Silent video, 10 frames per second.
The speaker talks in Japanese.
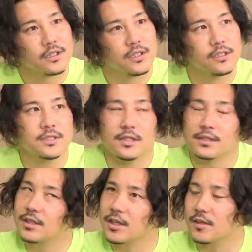梶さ
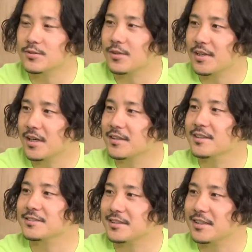んだけはそれなかった
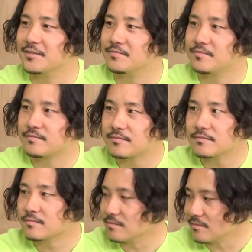です
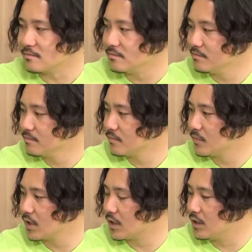ね
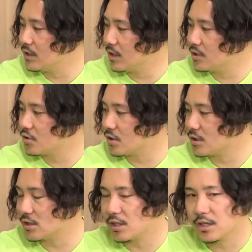だから1対1とか
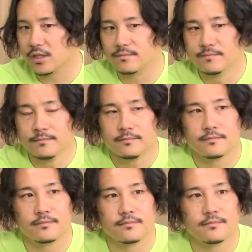してて
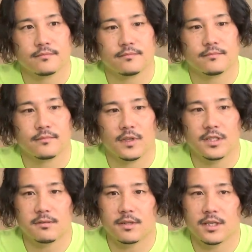
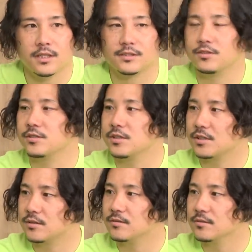一番嫌な選手でした